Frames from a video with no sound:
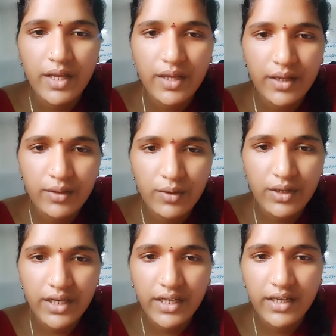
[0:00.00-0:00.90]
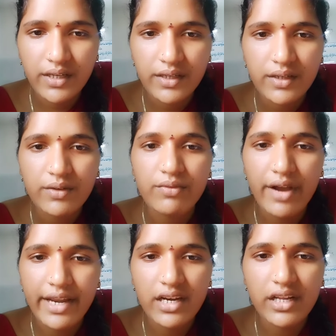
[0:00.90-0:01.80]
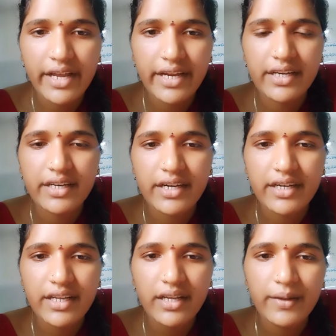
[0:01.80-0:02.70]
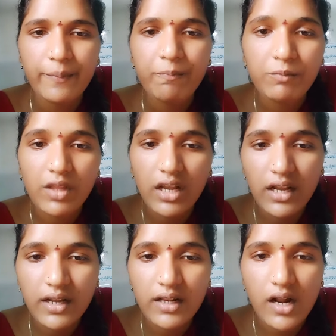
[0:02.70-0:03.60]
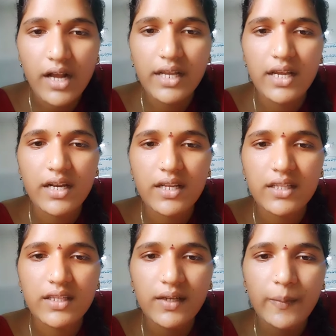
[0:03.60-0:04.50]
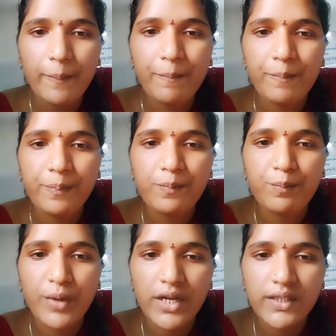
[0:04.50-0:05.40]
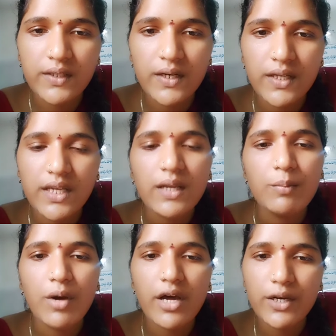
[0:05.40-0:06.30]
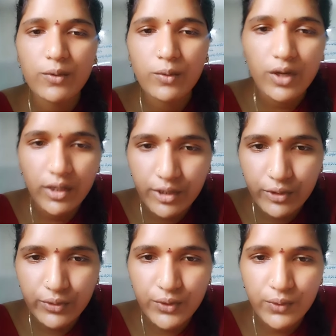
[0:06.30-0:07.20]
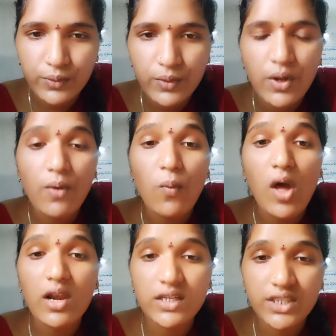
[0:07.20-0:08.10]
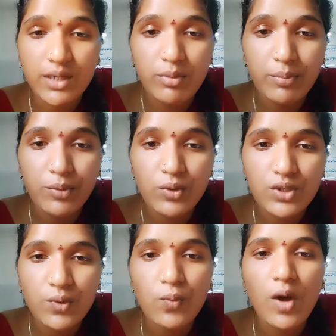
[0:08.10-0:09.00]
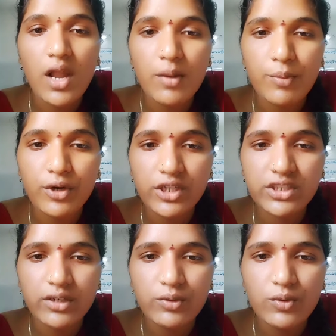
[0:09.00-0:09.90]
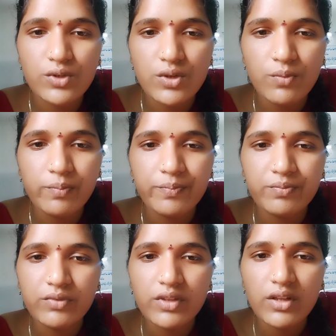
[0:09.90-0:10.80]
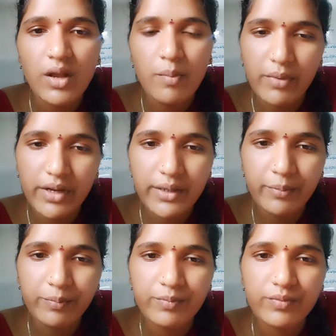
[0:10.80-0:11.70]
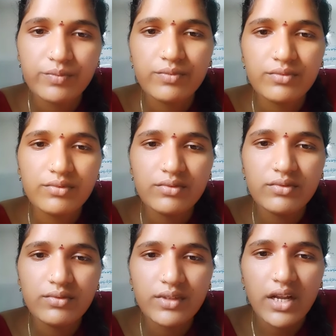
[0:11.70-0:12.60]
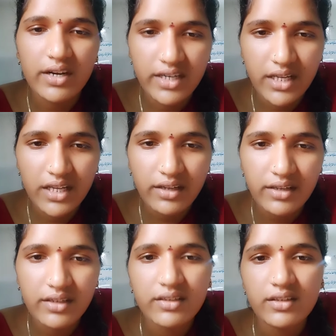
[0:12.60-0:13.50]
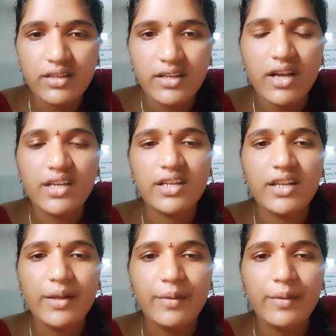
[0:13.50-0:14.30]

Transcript: ఇంకొకటి ఫైనల్గా ఏంటంటే ఈ రాఖీ అనేది భర్తలకి భార్యలు కూడా కట్టొచ్చు వాళ్ళ క్షేమం కోసం వాళ్ళ ప్రొటెక్షన్ కోసం మనం కట్టే రాఖీనే